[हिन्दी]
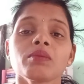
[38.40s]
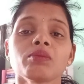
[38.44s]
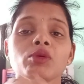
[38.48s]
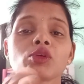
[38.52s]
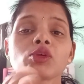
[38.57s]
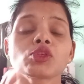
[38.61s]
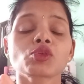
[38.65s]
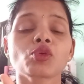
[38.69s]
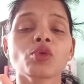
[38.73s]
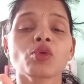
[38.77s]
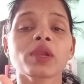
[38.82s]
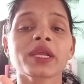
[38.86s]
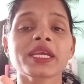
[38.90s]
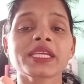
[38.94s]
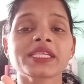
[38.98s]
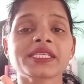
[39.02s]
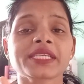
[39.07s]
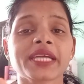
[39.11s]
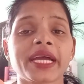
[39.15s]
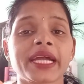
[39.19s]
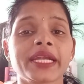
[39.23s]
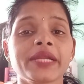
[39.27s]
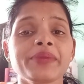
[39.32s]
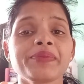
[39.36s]
वो स्कूल की
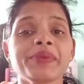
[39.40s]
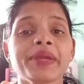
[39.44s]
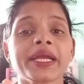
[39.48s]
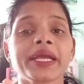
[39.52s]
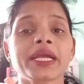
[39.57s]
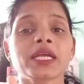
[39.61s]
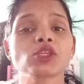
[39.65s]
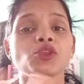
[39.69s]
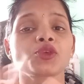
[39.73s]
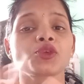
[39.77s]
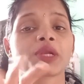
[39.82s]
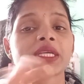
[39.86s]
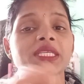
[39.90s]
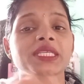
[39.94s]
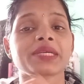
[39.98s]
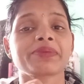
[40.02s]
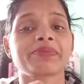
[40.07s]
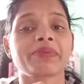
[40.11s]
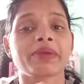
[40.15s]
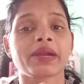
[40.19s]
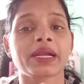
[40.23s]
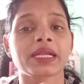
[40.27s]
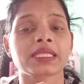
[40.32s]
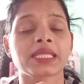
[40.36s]
साइड में एक छोटा सा
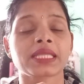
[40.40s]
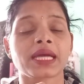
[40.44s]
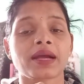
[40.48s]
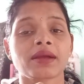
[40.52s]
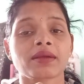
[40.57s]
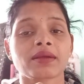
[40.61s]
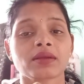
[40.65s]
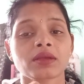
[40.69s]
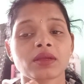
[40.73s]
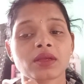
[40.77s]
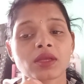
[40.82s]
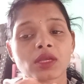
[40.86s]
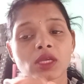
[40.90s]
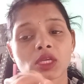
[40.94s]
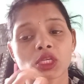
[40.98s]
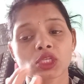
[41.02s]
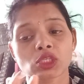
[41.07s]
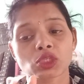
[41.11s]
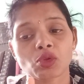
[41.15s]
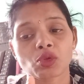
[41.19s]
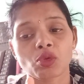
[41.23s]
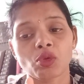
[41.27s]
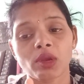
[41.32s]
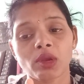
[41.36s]
पंड था
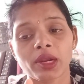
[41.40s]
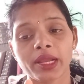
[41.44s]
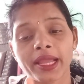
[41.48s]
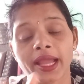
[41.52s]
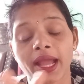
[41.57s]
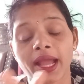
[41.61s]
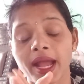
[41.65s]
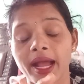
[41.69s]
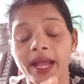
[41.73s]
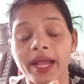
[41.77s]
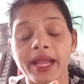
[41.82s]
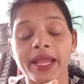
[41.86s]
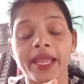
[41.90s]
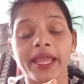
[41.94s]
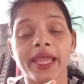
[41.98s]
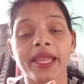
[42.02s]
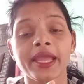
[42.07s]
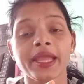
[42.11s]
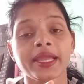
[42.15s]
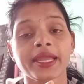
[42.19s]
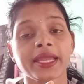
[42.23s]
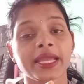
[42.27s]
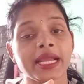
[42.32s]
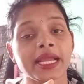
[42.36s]
स्कूल के आगे
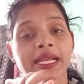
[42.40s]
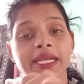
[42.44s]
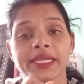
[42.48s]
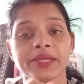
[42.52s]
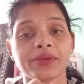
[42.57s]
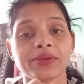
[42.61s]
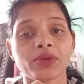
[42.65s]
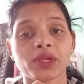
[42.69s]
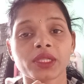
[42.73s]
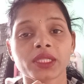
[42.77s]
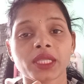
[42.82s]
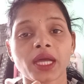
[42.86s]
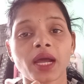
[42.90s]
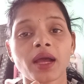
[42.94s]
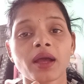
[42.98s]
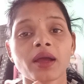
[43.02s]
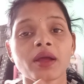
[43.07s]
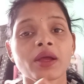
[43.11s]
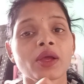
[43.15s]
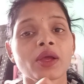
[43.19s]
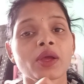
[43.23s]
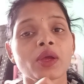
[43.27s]
एक ट्यूबवेल था